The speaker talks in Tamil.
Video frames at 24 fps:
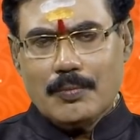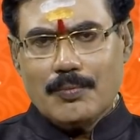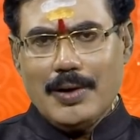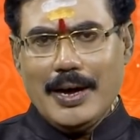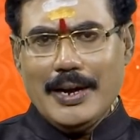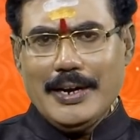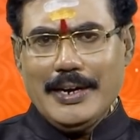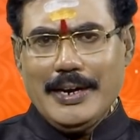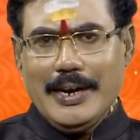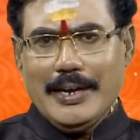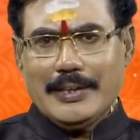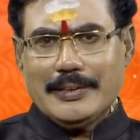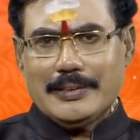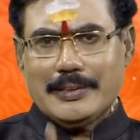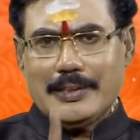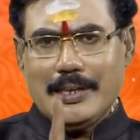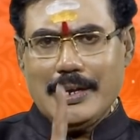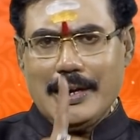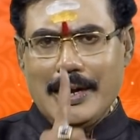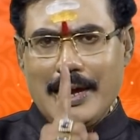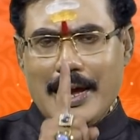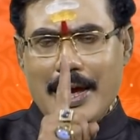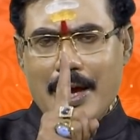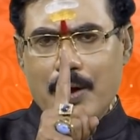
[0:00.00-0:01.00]

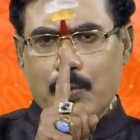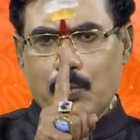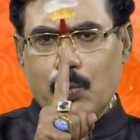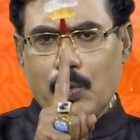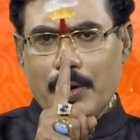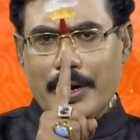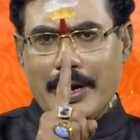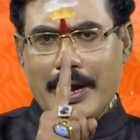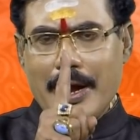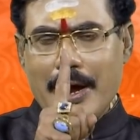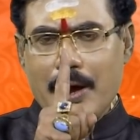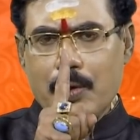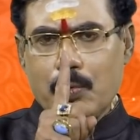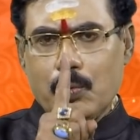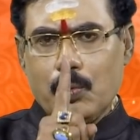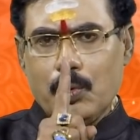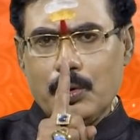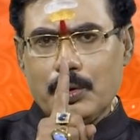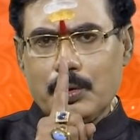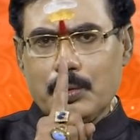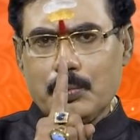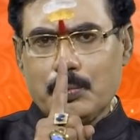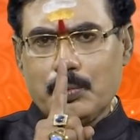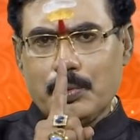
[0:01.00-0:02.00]
வருடத்திலே ஒரே ஒரு